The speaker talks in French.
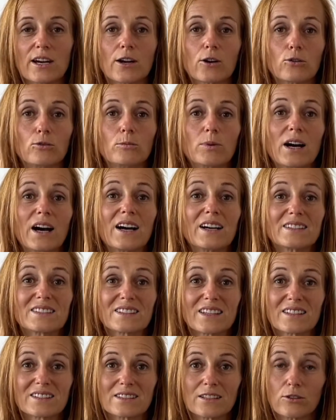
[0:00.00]
rubra,
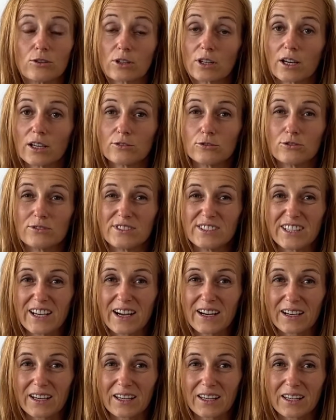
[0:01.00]
ça c'est en cas de
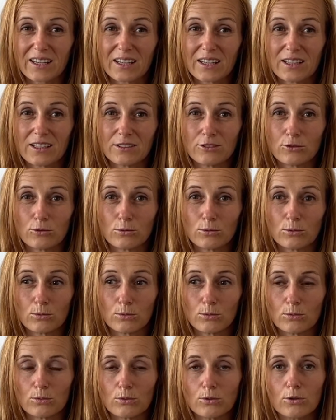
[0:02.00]
diarrhée,
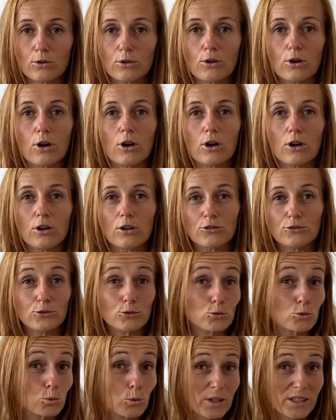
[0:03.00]
de, euh,
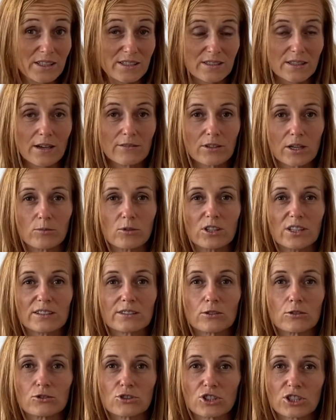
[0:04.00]
tourista, vraiment à
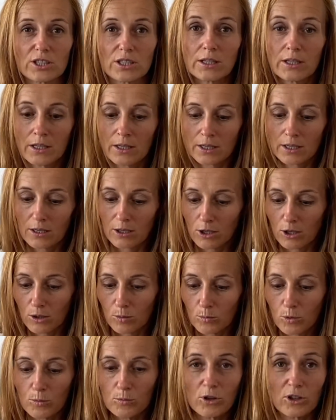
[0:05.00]
l'étranger. Euh,
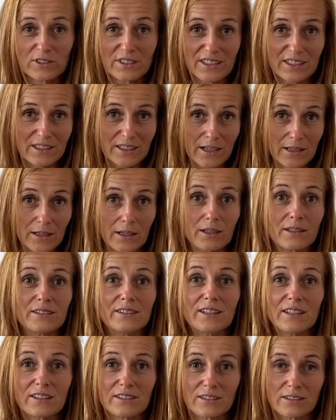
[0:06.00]
Momornica
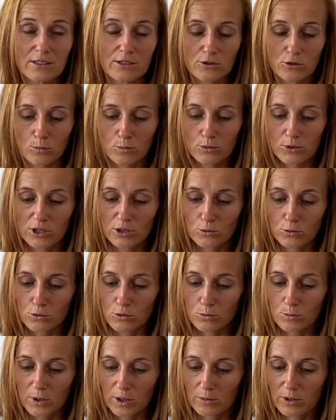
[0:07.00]
n'existe plus, ils l'ont
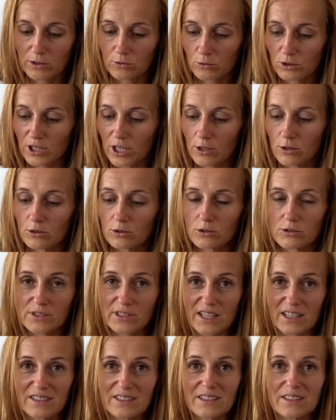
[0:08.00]
supprimé, donc il y a
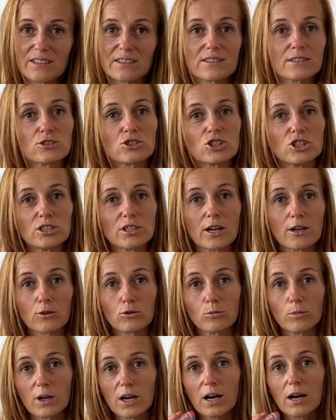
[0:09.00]
Colosantis, China
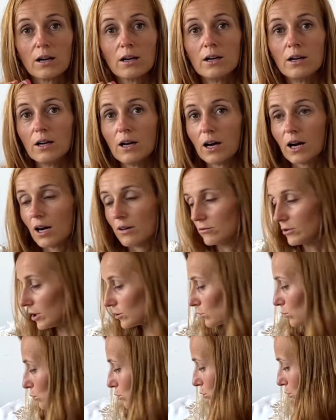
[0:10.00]
rubra à avoir
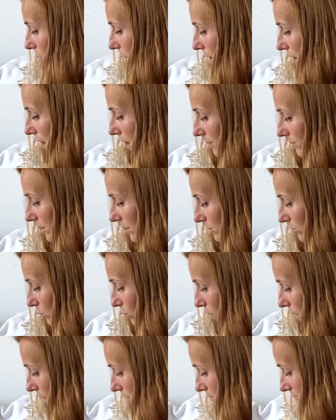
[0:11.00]
toujours avec
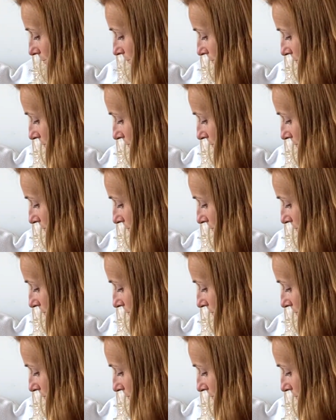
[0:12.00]
soi.